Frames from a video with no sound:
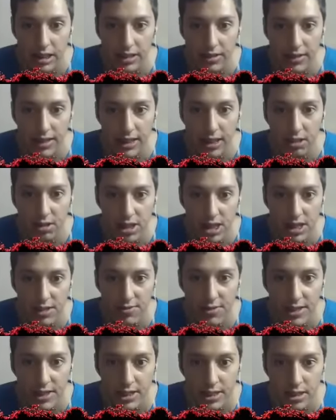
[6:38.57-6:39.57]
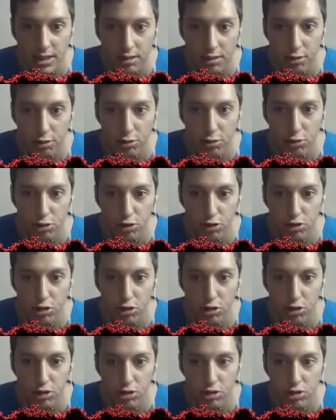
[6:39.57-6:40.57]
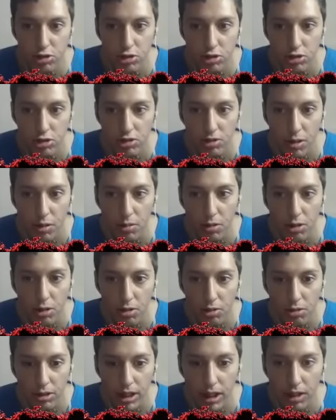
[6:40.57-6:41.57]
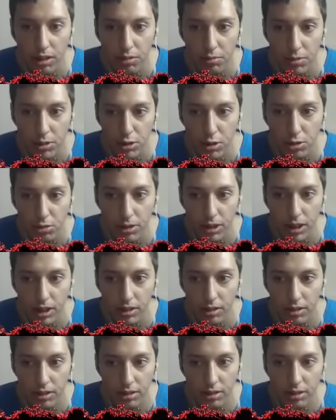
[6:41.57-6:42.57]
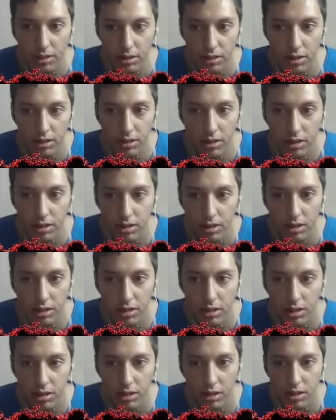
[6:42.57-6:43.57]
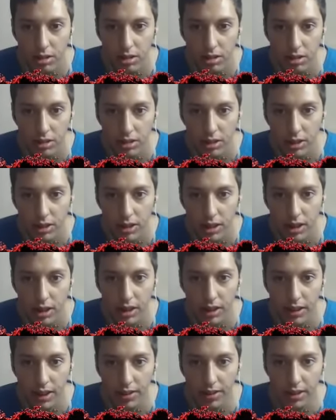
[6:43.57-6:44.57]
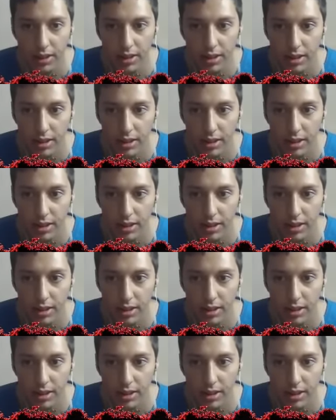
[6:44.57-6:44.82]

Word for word: se venga un jefe. Vamos con cuidado, mucho cuidado. ¿Dónde está la llave?